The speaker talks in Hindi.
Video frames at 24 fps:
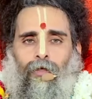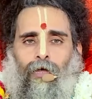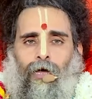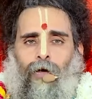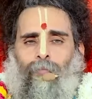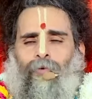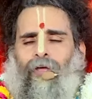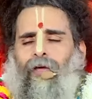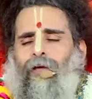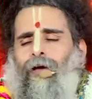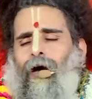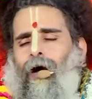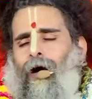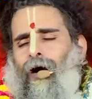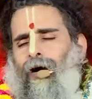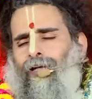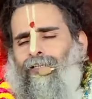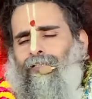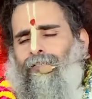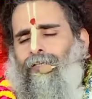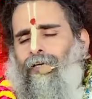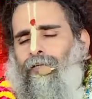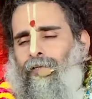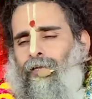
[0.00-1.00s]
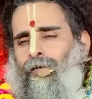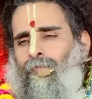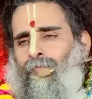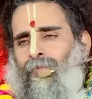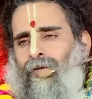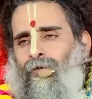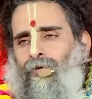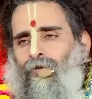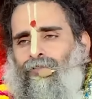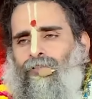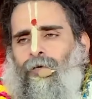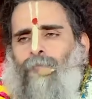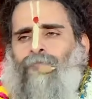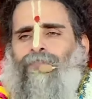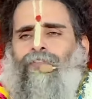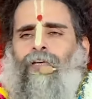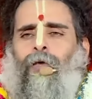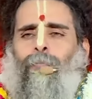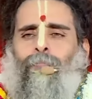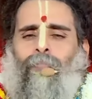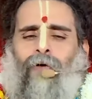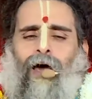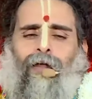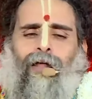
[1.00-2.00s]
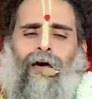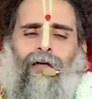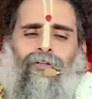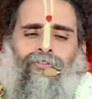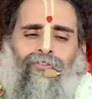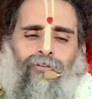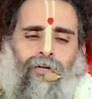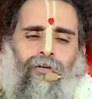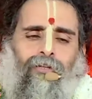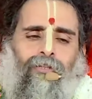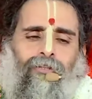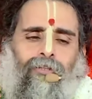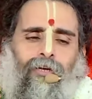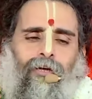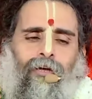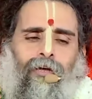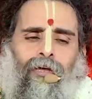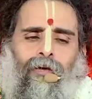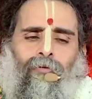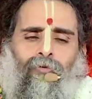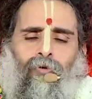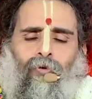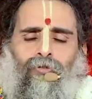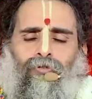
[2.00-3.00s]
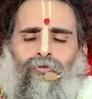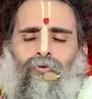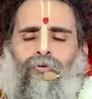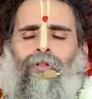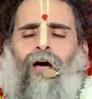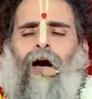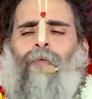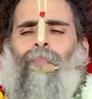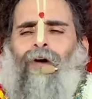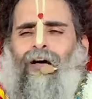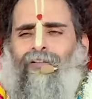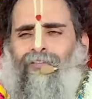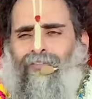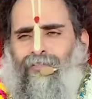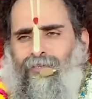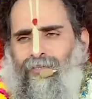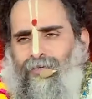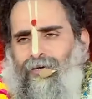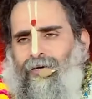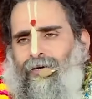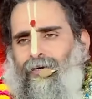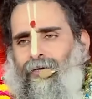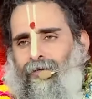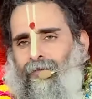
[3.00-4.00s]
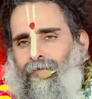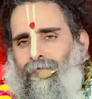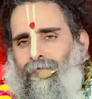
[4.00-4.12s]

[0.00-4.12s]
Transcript: अब एक आज के दिन में जो सबसे प्यारा चरित्र है वो सुदामा जी का है